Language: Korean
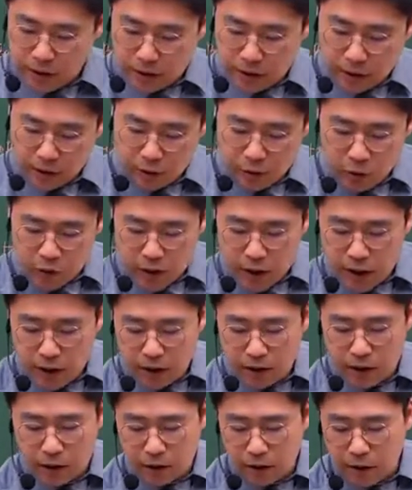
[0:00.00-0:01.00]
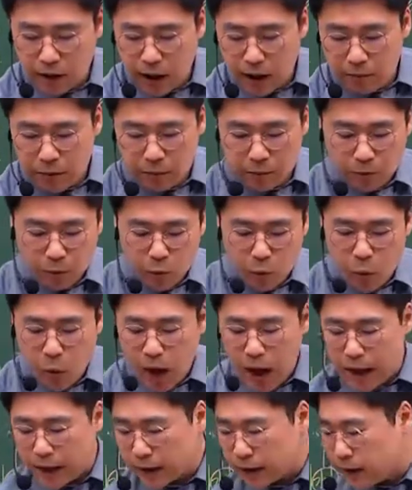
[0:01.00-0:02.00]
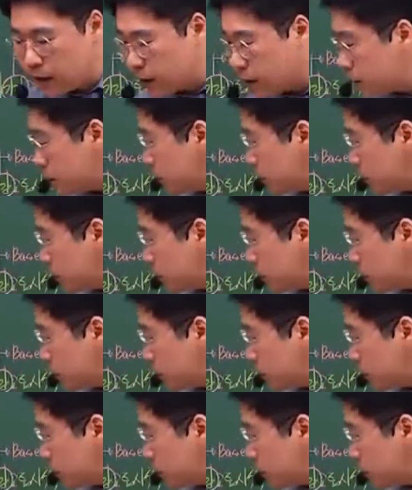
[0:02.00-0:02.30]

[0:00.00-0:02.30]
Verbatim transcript: 그래서 교재에는 연계 및 보완 이렇게